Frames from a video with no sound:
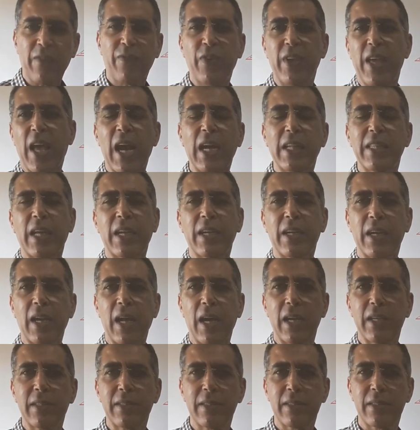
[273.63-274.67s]
في هذا
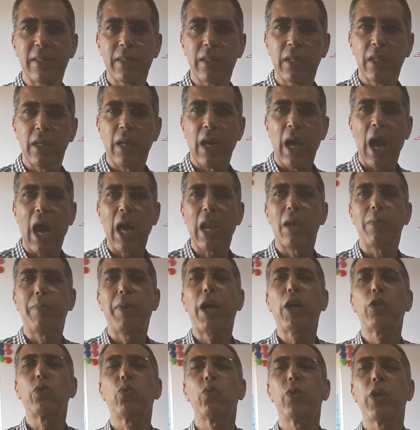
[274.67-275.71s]
النص
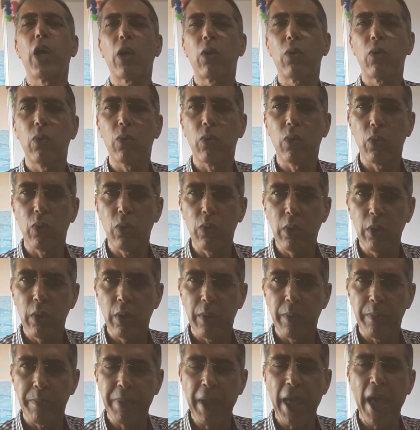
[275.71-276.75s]
البعض يقول
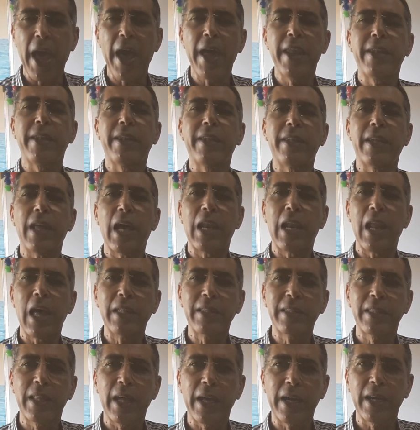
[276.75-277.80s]
بأن
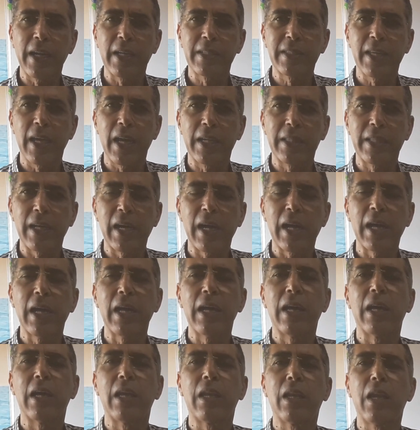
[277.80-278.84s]
الانترنت هذا
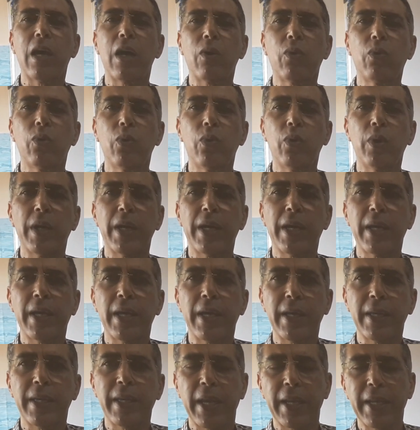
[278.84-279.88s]
له
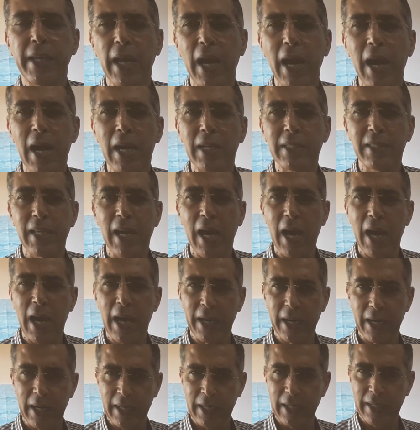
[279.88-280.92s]
آه، يعني
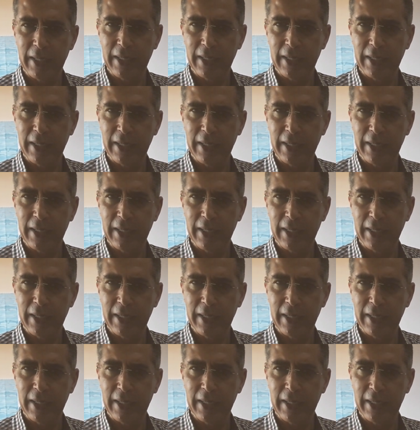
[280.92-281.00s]
آثار